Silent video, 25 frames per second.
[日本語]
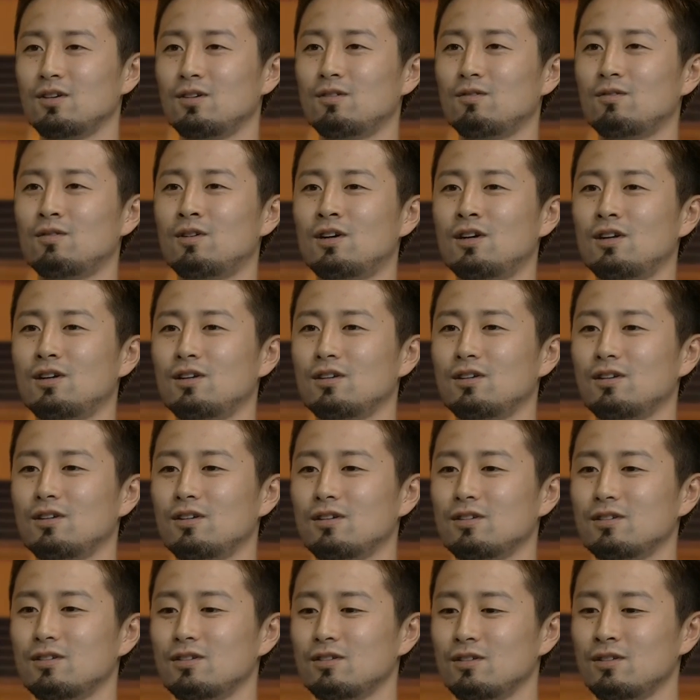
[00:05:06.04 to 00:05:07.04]
まあ
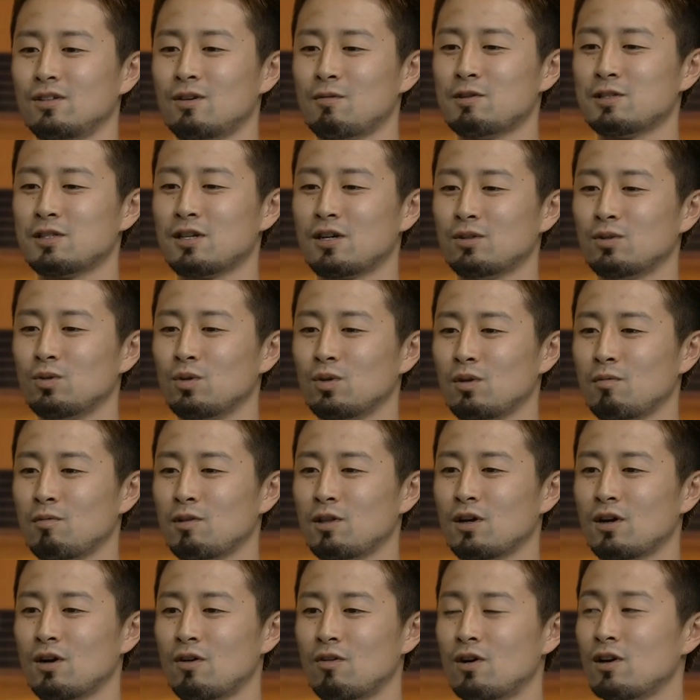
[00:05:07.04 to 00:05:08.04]
山谷さんがどう決め
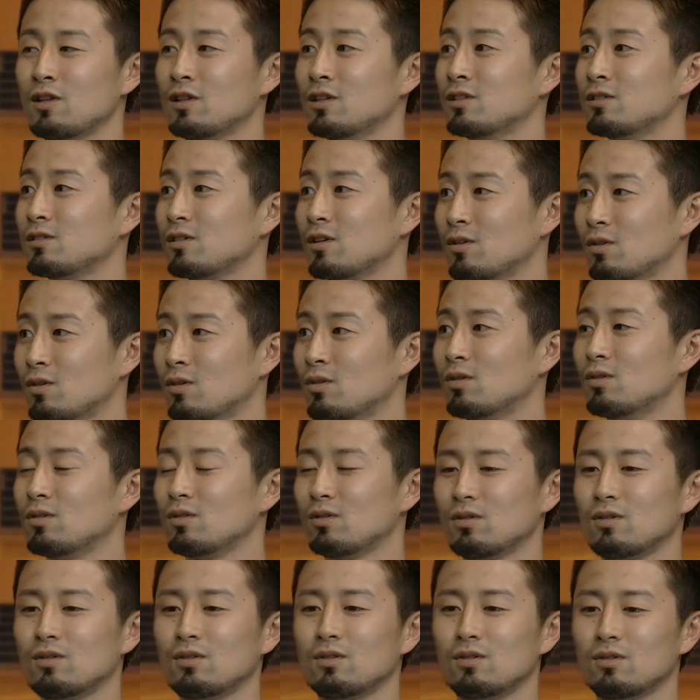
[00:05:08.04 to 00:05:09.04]
たかわかんないですけど、うんうんう
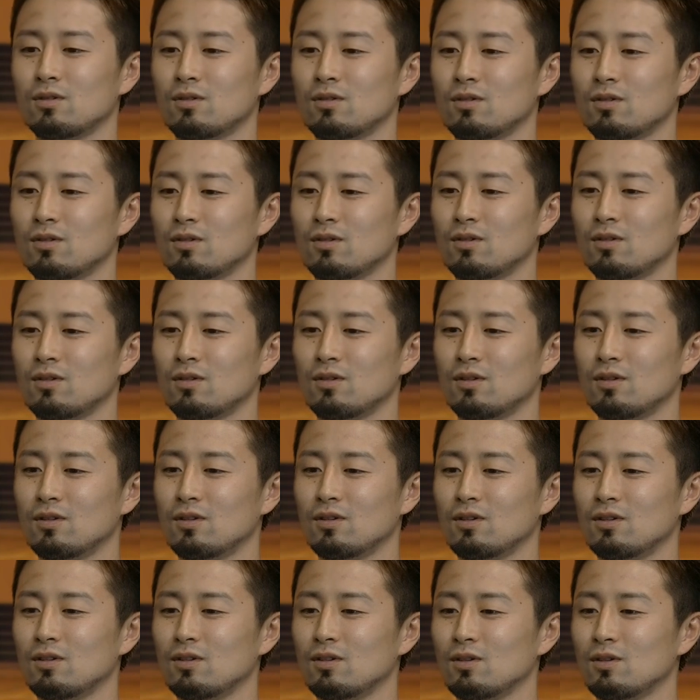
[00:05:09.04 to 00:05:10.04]
ん
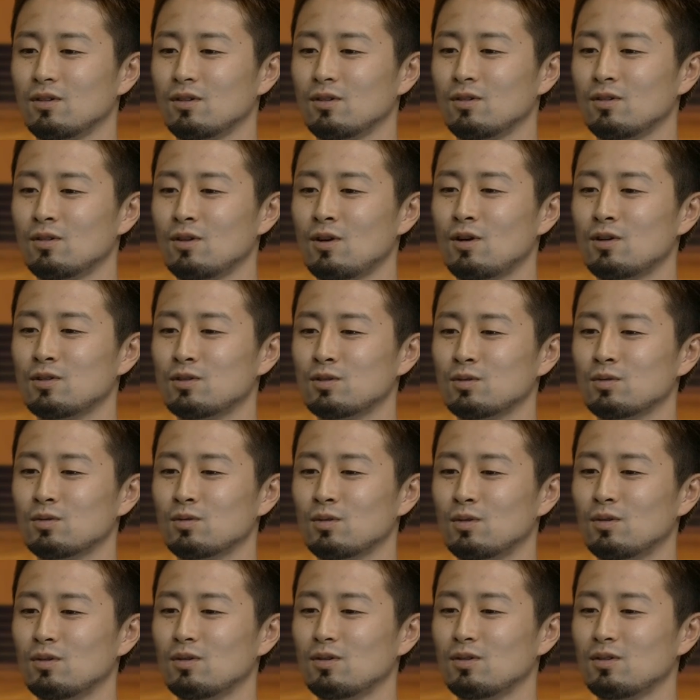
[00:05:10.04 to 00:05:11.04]
なんかちょっ
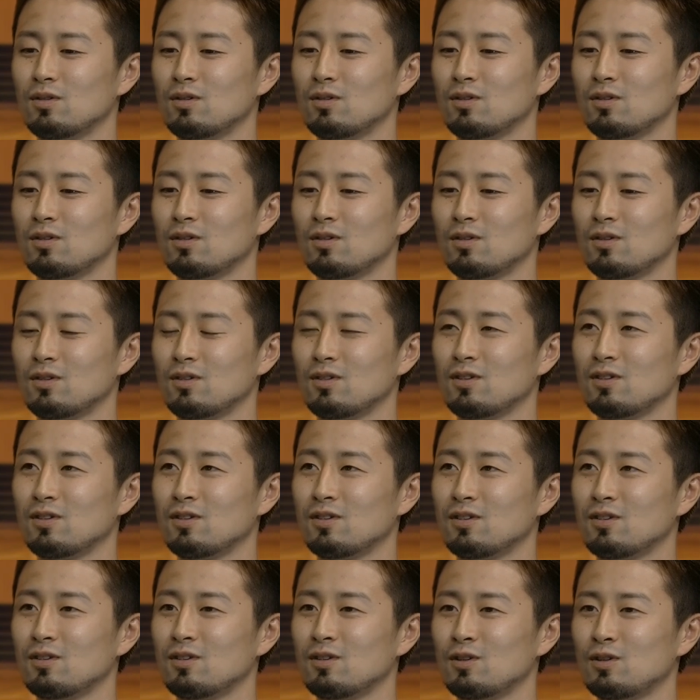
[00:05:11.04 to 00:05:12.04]
と
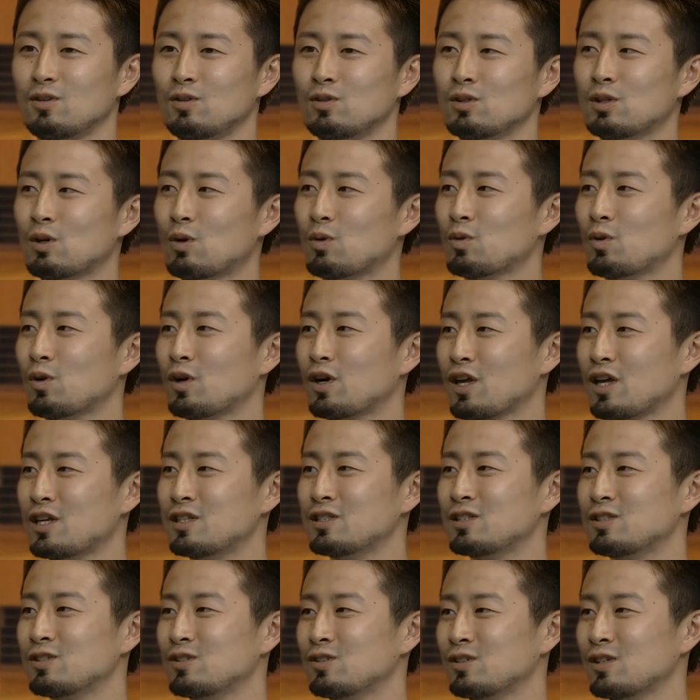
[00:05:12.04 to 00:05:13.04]
言ったことが現
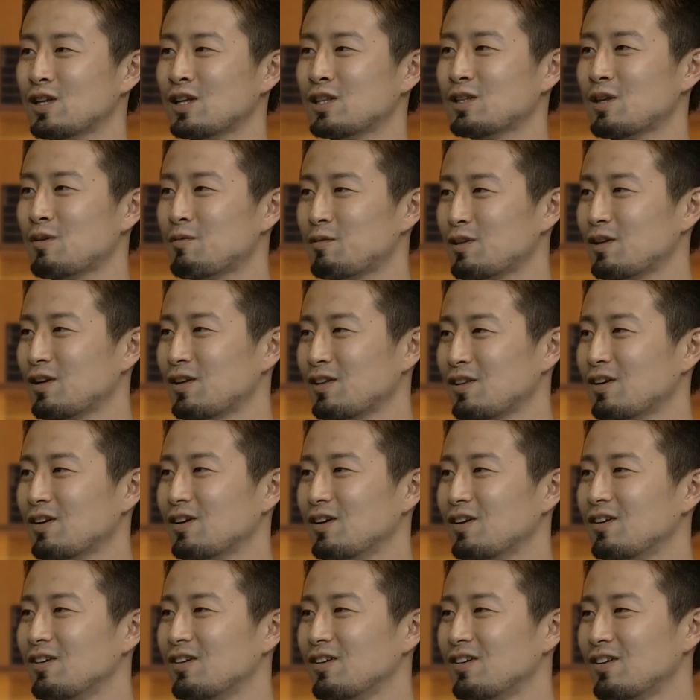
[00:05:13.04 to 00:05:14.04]
実になったみたいなあ
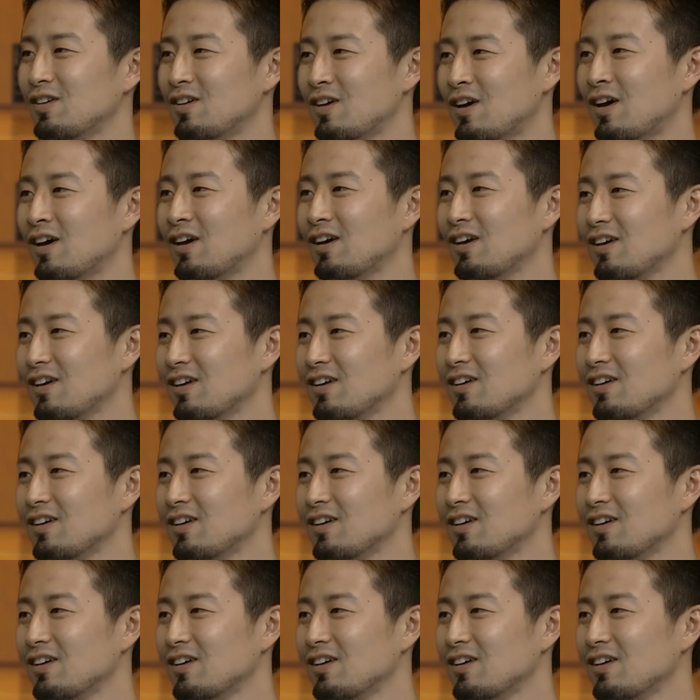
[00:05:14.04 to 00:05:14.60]
本当はい